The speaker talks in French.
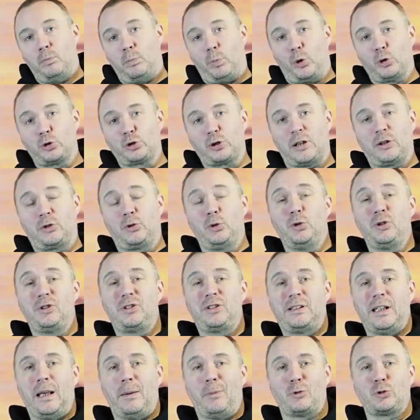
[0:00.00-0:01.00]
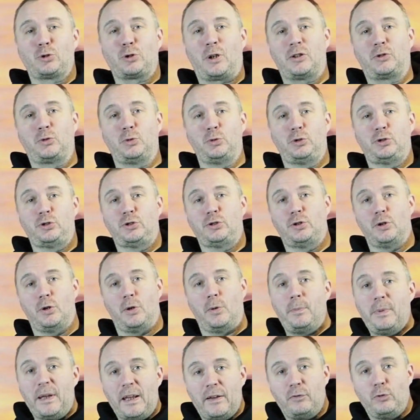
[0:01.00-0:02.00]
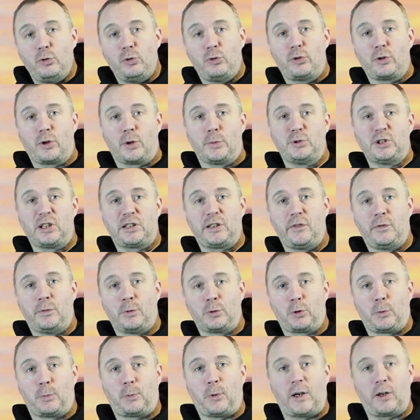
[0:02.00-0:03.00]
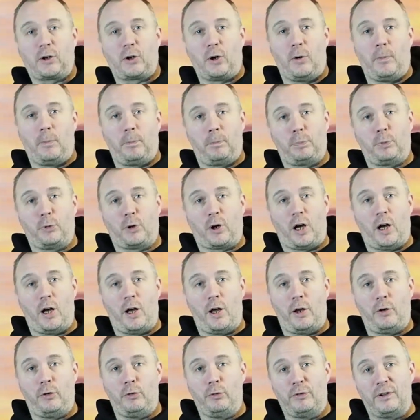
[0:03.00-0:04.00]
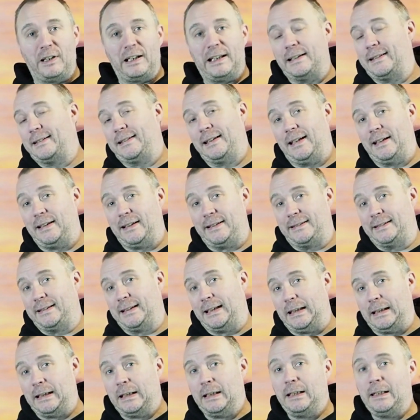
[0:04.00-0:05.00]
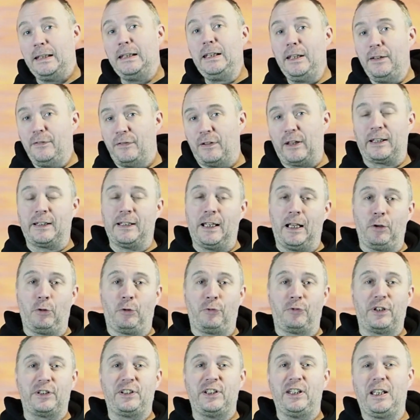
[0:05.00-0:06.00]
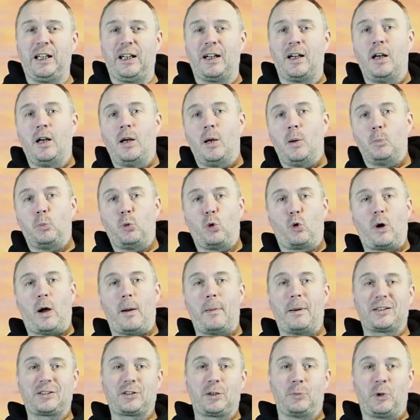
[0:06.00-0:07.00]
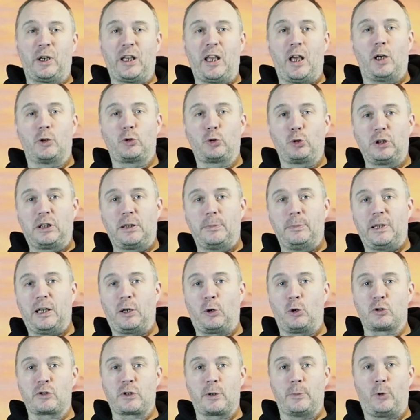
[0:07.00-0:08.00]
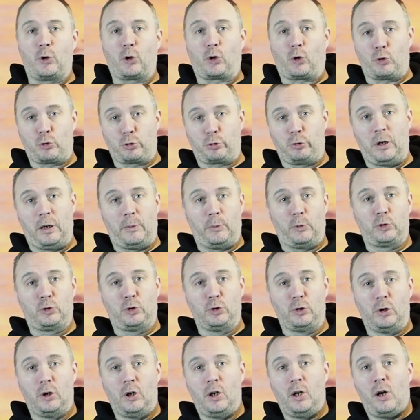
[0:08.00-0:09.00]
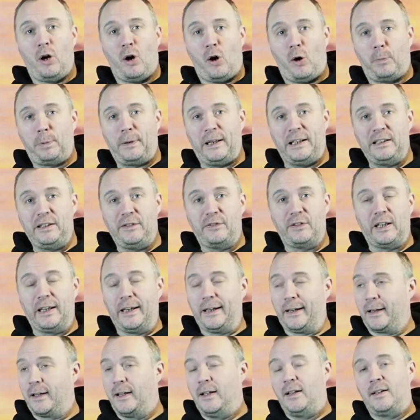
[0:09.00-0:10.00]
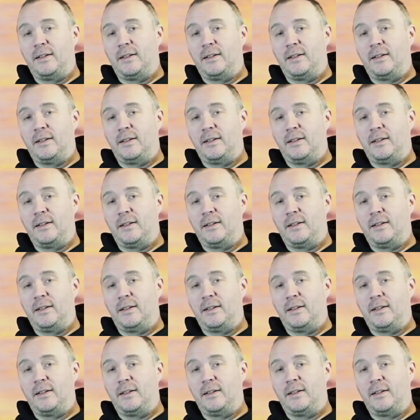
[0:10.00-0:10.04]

Bonjour à toutes et bonjour à tous. Bienvenue sur objectifmoto.com pour un nouvel essai, essai hivernal on va dire. Pourquoi Parce que moi il y a un truc qui me dérange vraiment quand je roule la moto en plein hiver.